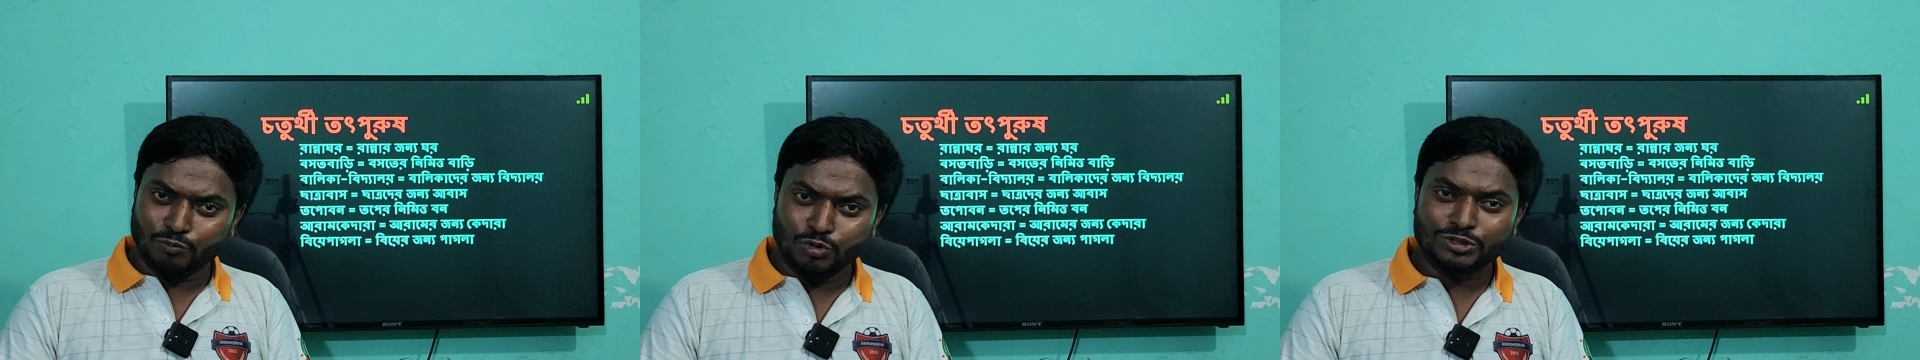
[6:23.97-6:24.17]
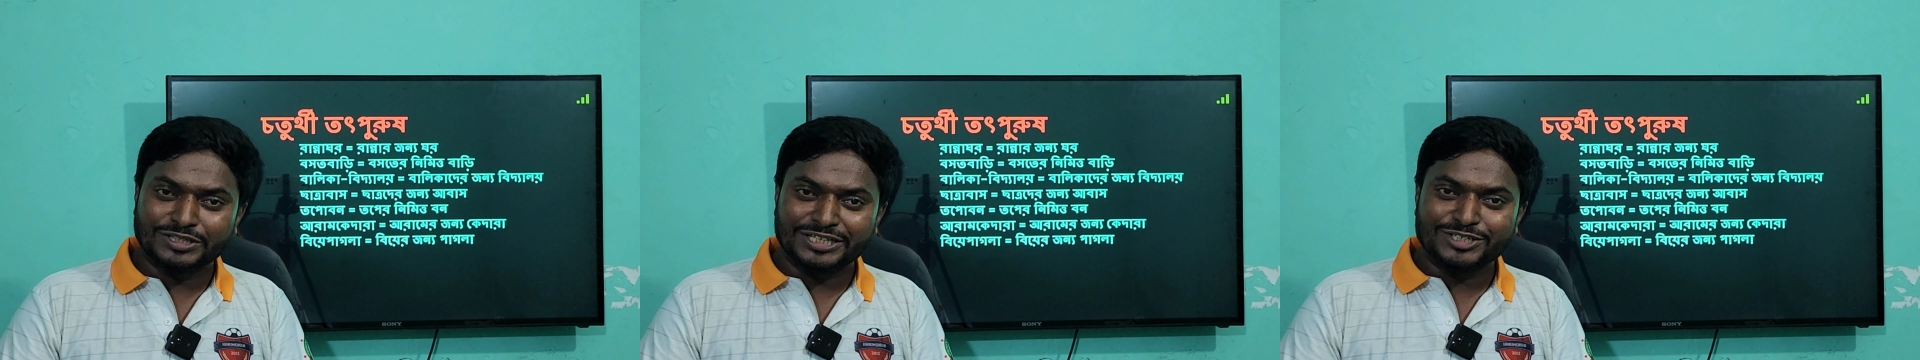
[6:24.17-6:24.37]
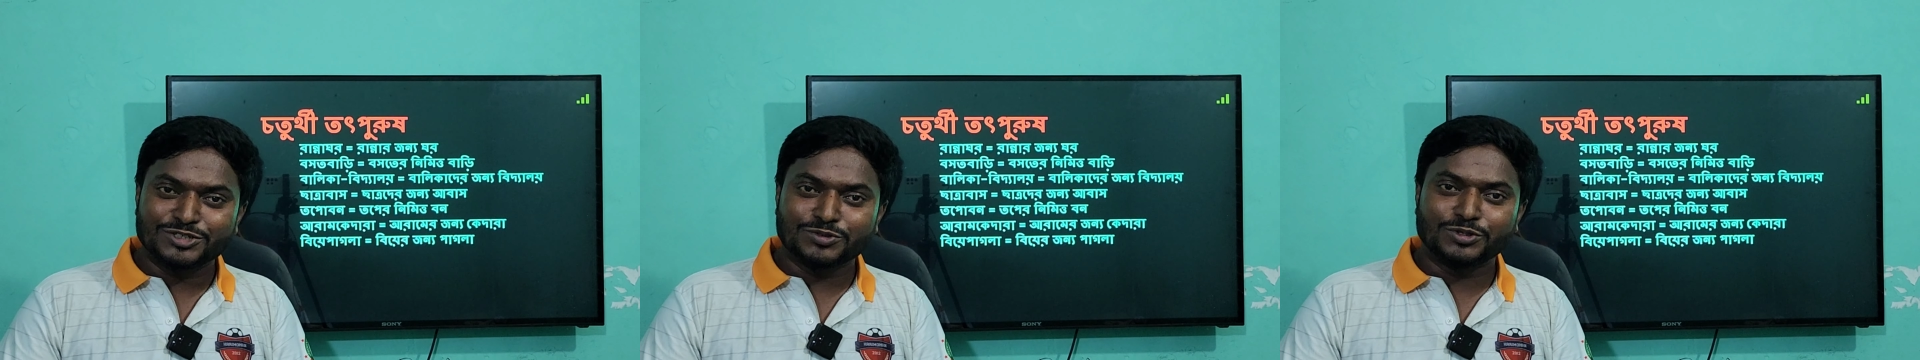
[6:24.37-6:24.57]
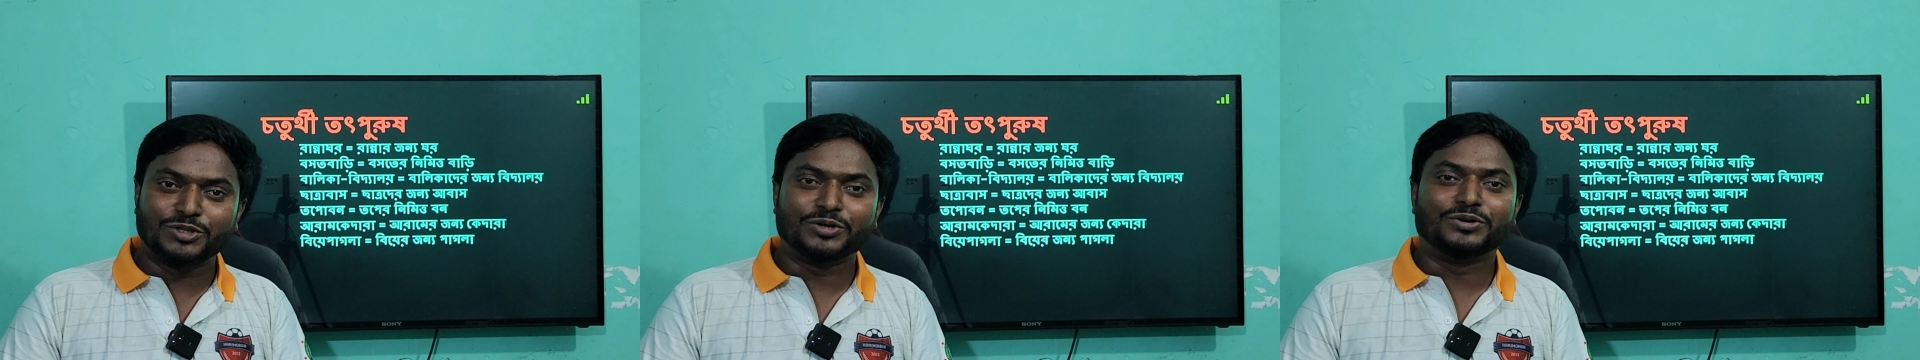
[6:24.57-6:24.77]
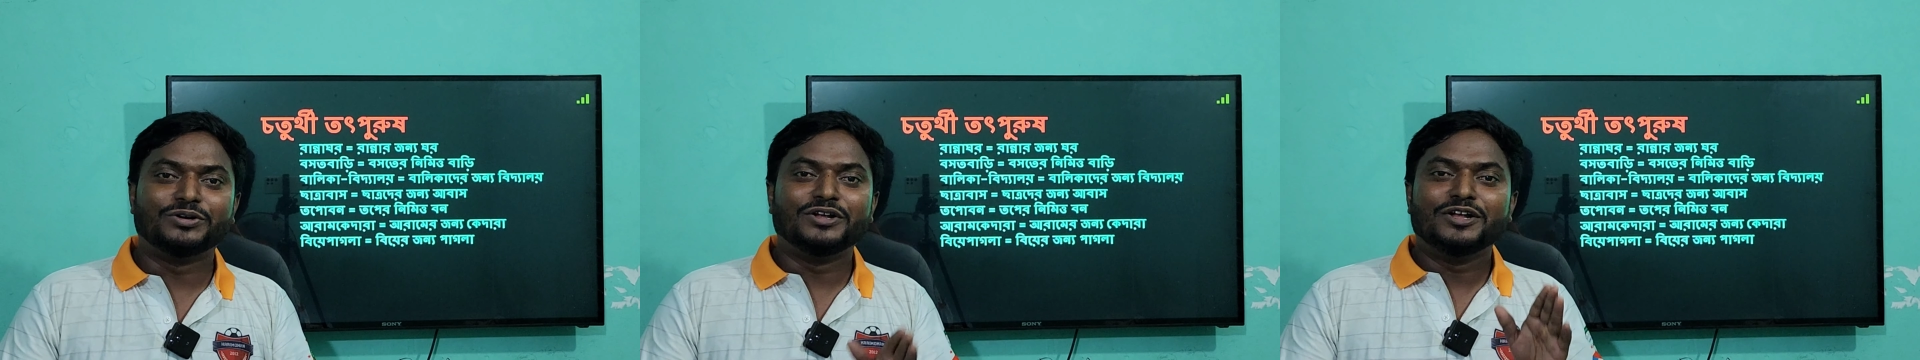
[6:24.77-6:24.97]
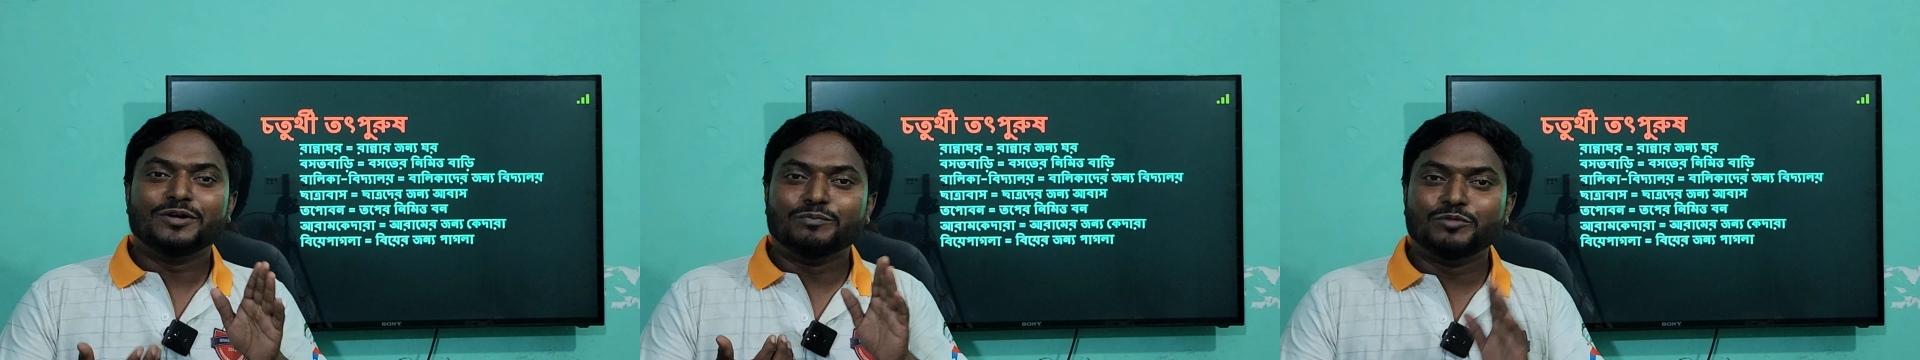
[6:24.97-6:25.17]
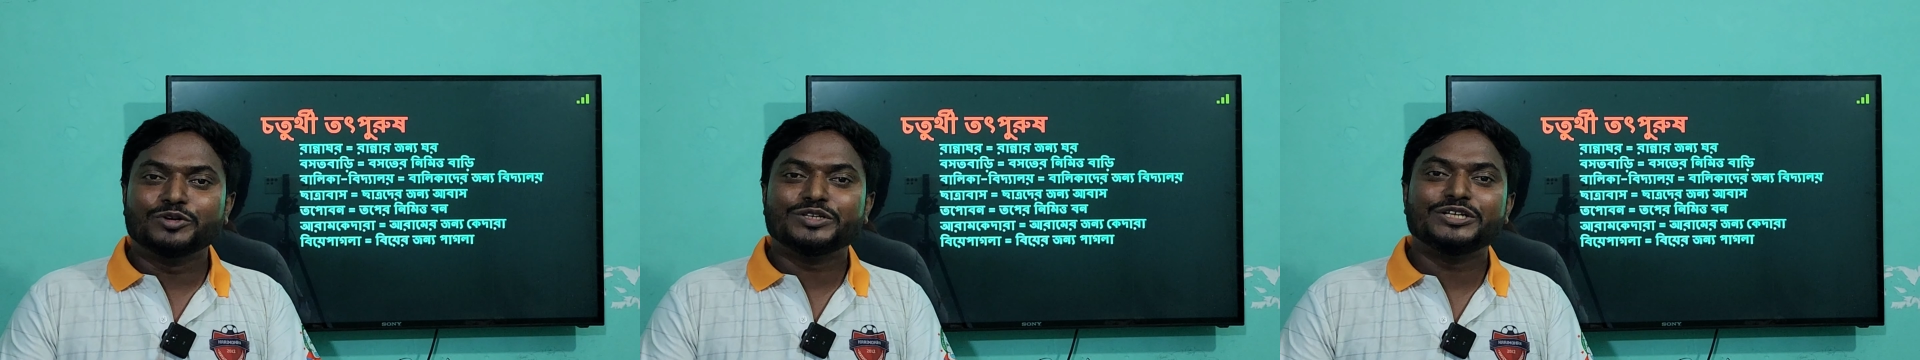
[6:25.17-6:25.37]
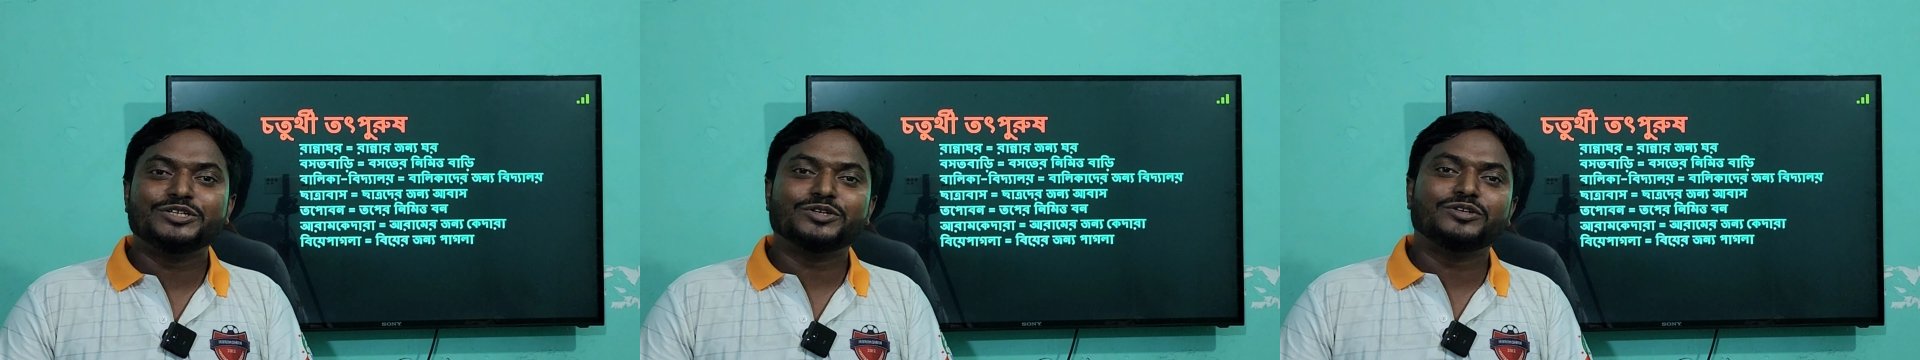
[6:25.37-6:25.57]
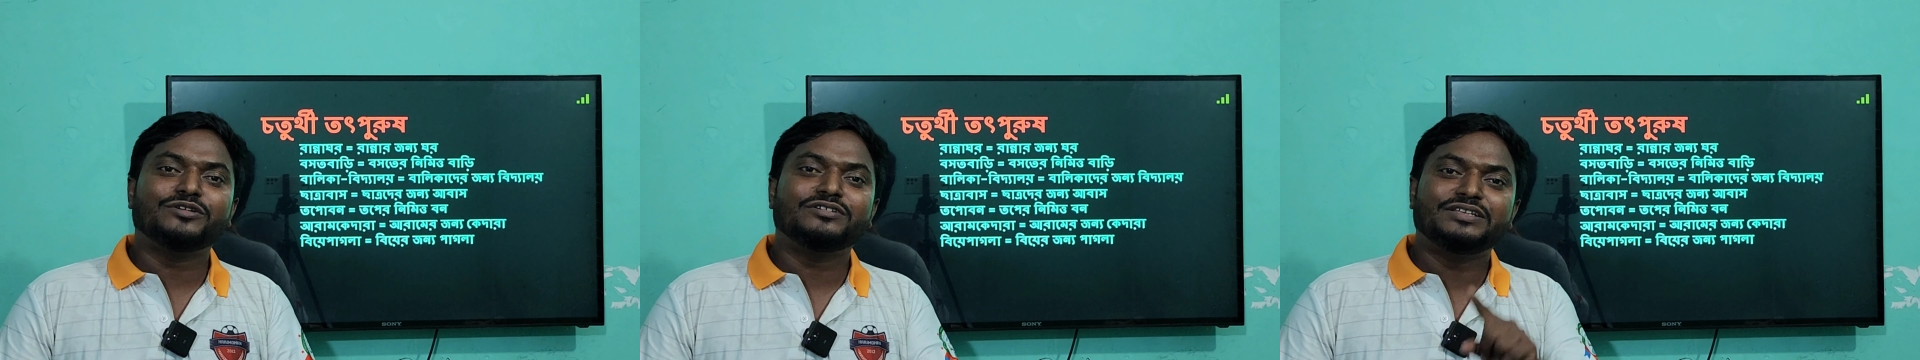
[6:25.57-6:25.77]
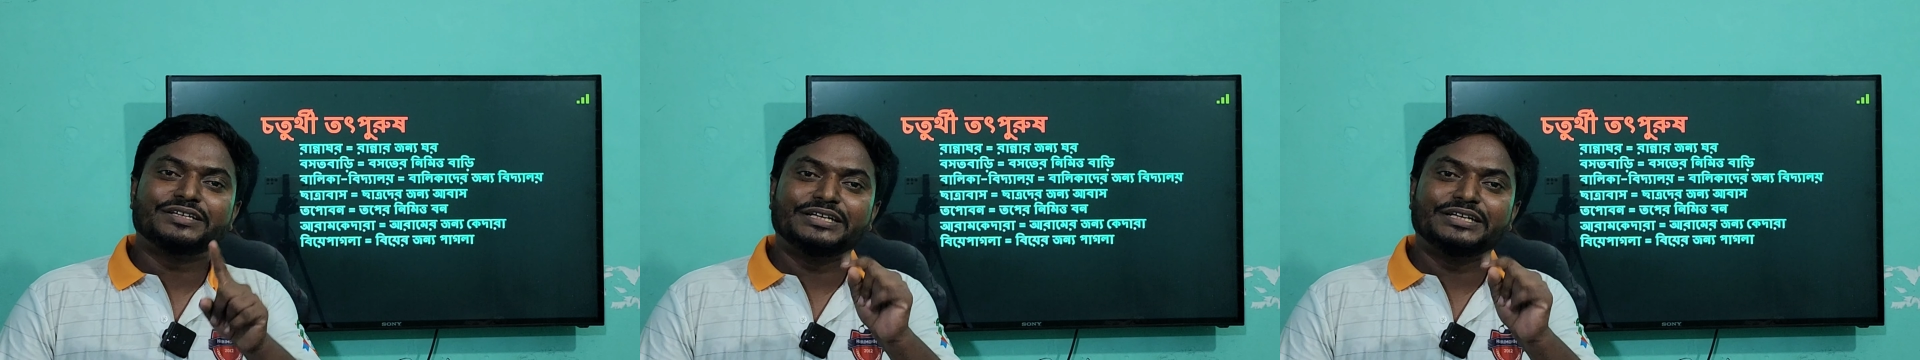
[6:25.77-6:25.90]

মুক্তিযুদ্ধ মুক্তিযুদ্ধ